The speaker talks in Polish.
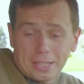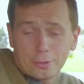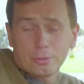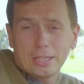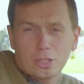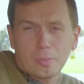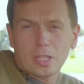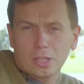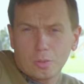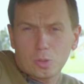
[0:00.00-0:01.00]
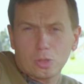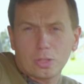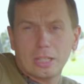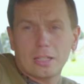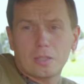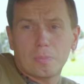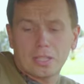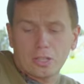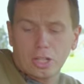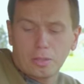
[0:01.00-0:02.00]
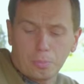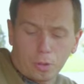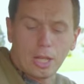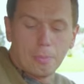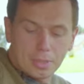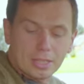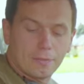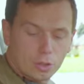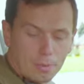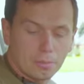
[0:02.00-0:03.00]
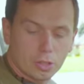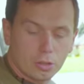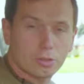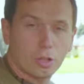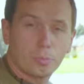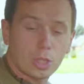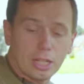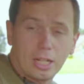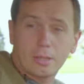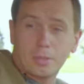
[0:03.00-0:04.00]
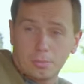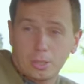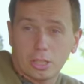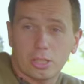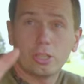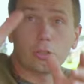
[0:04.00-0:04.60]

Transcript: i tutaj trzeba się dobrze dogadać z pasażerem, bo my zawsze mamy się o co oprzeć, ale jak będziemy się chcieli